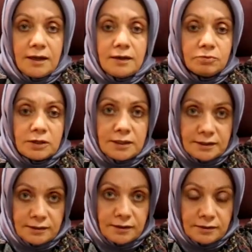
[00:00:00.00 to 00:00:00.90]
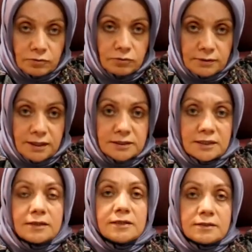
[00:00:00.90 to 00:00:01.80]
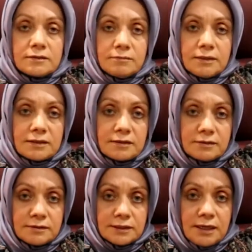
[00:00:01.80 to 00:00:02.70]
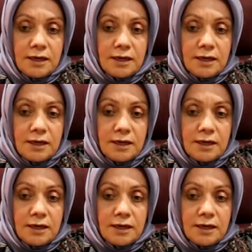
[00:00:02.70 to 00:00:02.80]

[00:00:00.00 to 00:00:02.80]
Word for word: Buralarda doğum gerçekleştirilmektedir.